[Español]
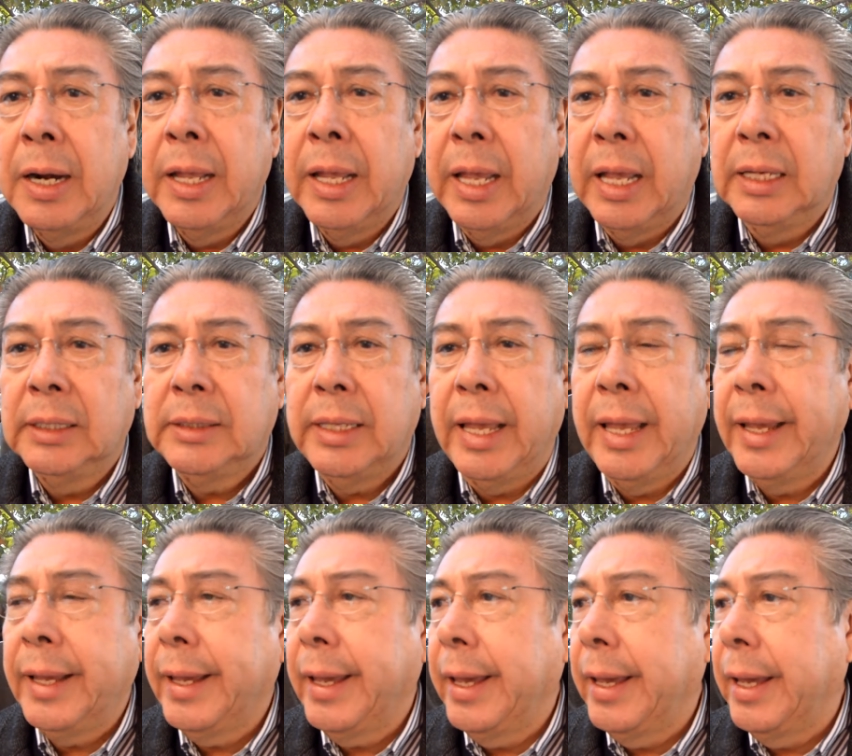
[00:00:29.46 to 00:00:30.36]
es en
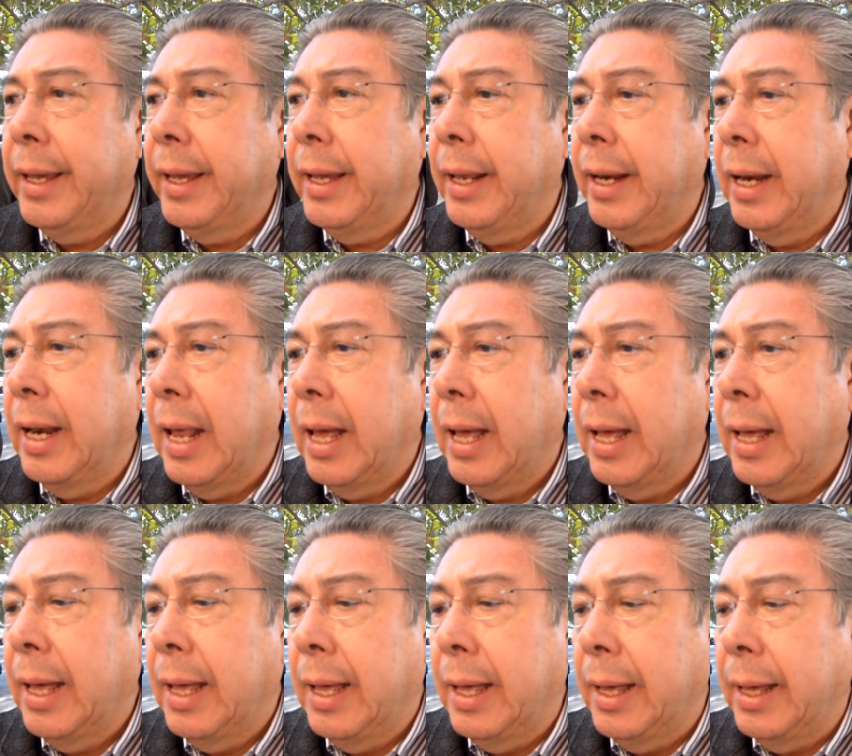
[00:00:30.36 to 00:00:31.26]
que
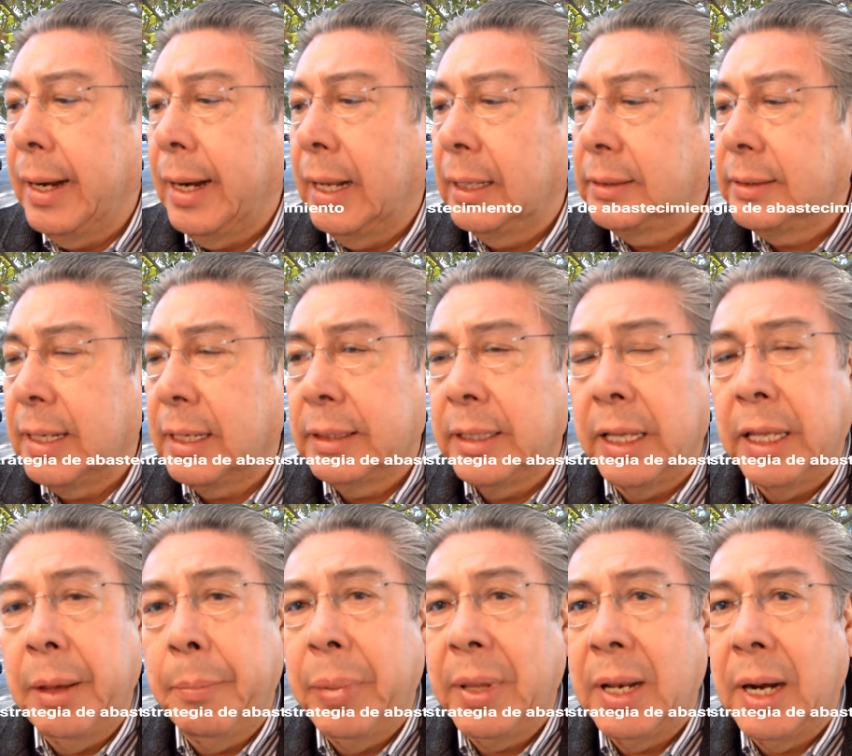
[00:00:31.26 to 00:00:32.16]
la, la
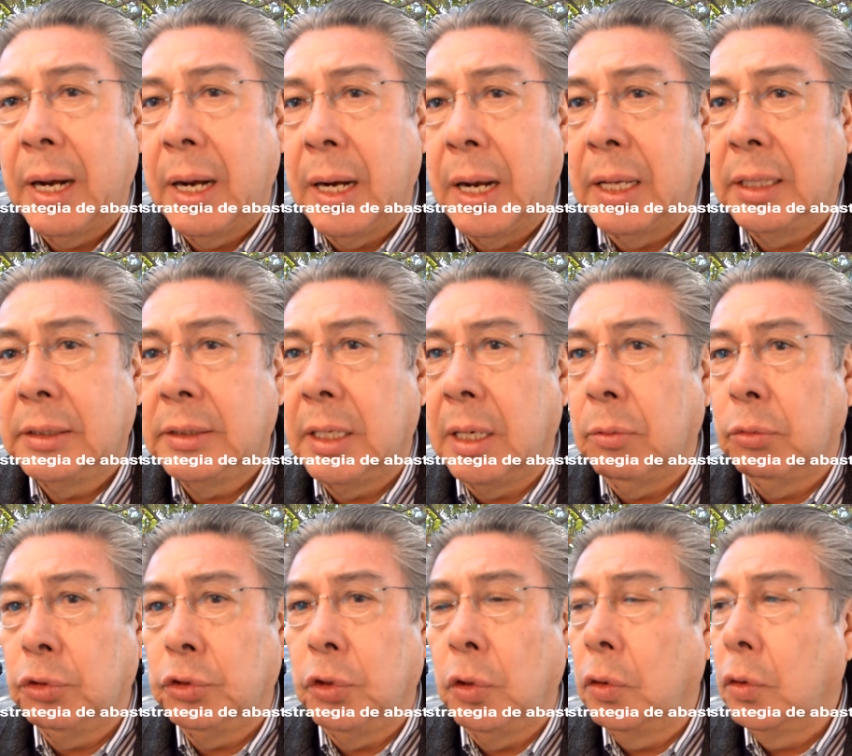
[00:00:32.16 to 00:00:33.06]
estrategia para la
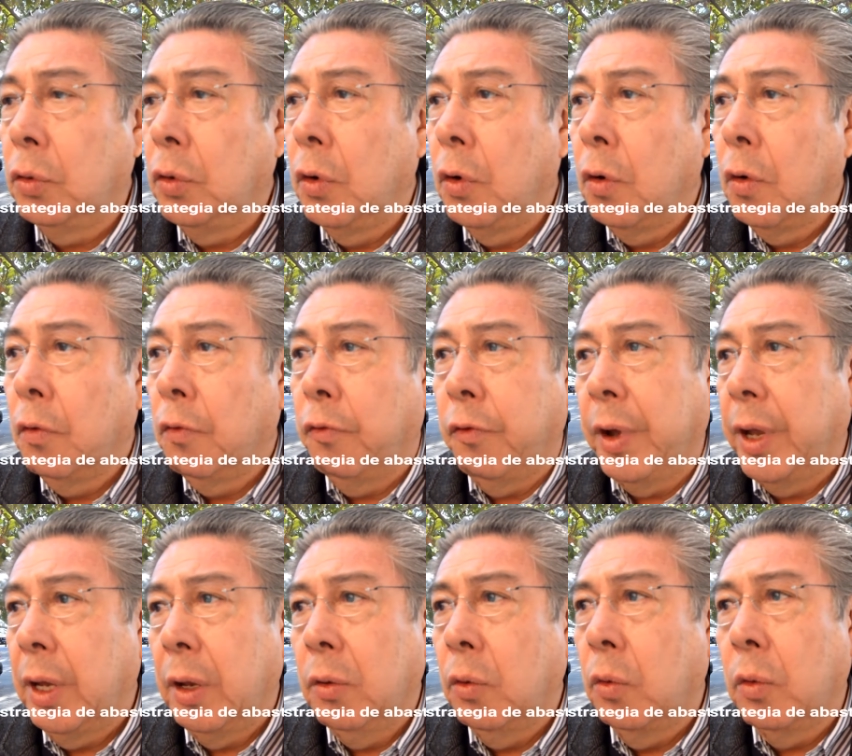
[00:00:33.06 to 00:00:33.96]
distribución
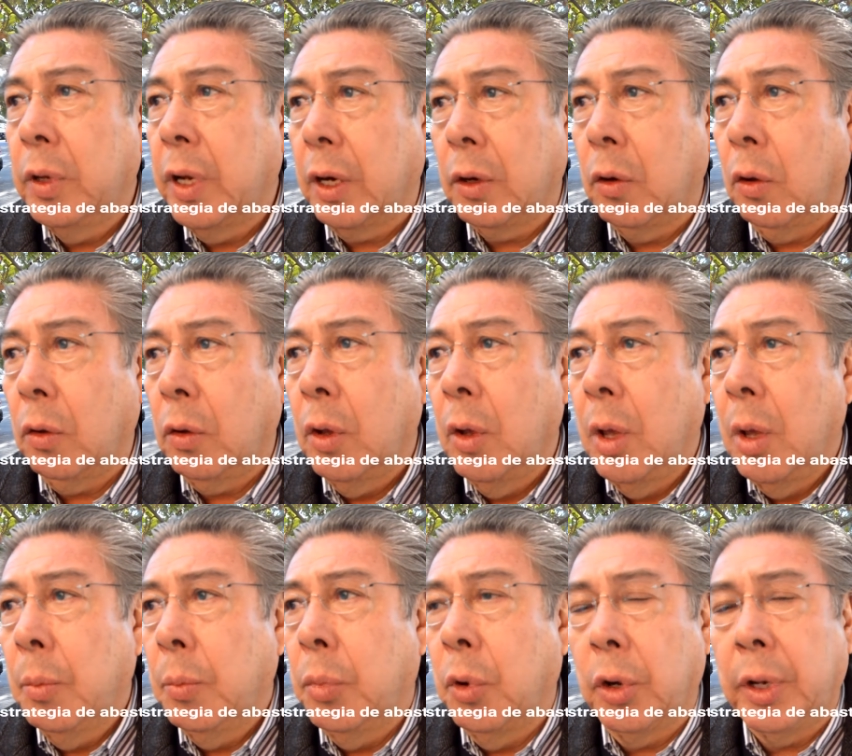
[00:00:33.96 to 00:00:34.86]
fue un error
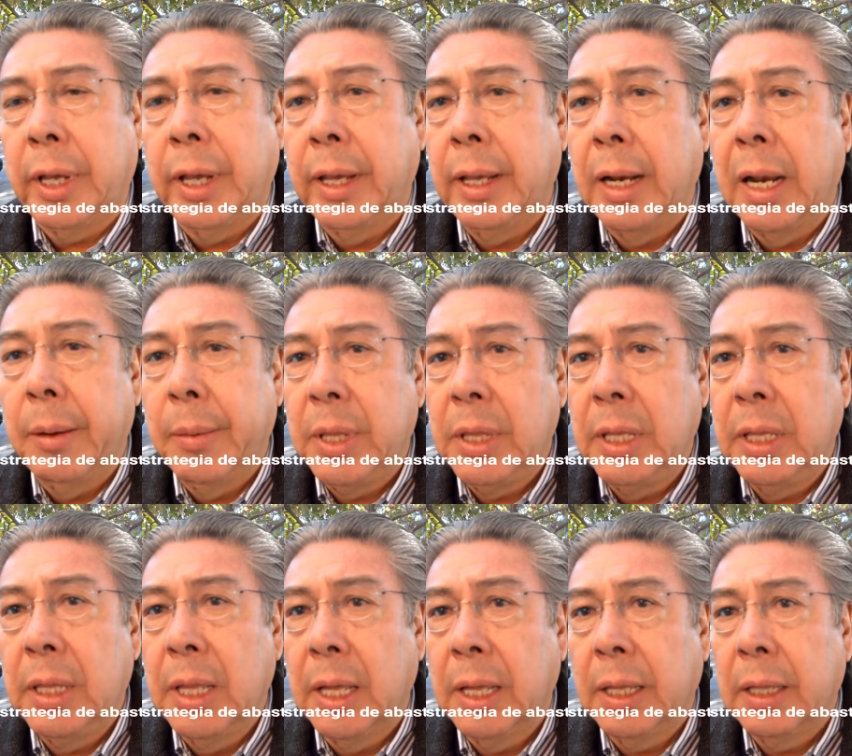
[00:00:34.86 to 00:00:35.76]
porque en la
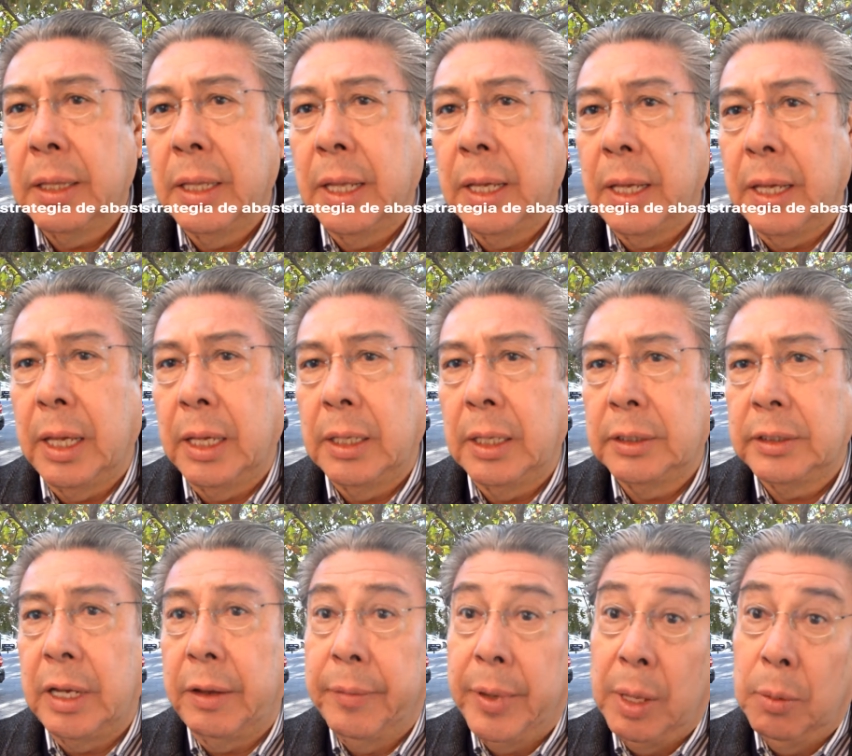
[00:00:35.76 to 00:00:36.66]
medida de que
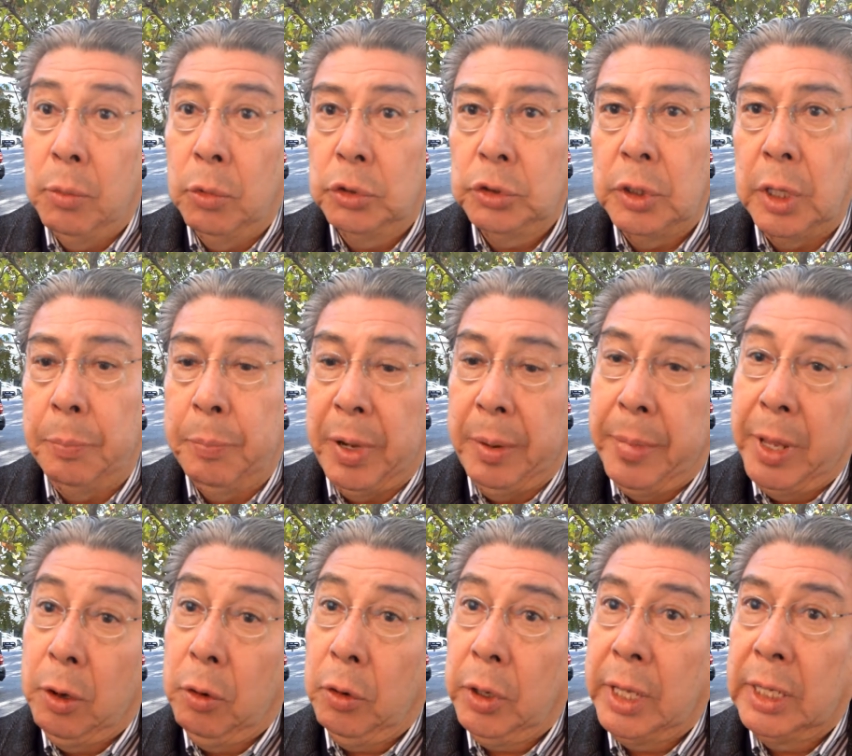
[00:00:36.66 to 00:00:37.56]
sabemos,
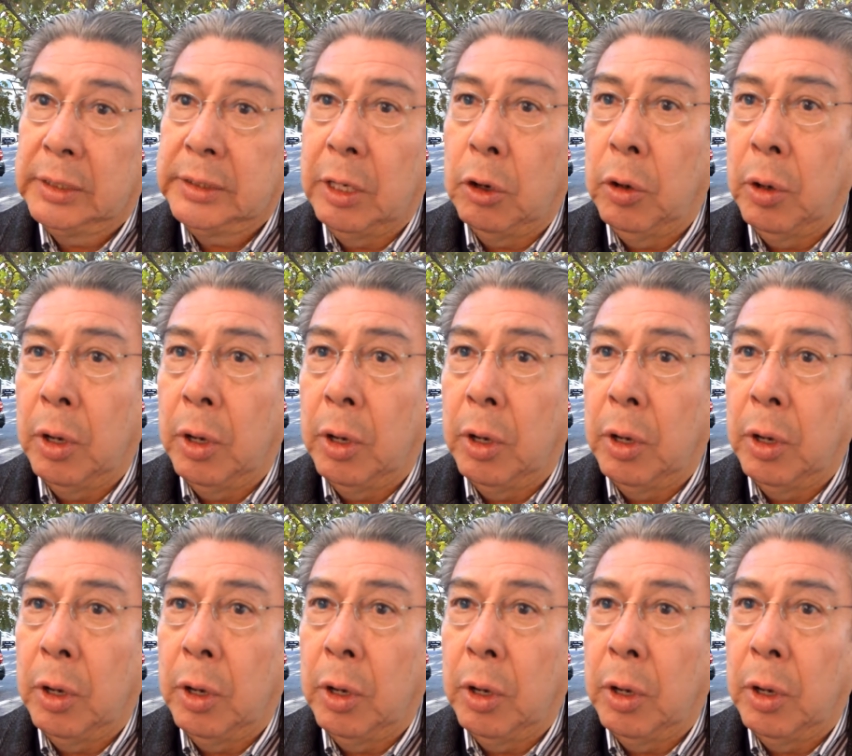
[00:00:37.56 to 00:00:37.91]
primero, que se,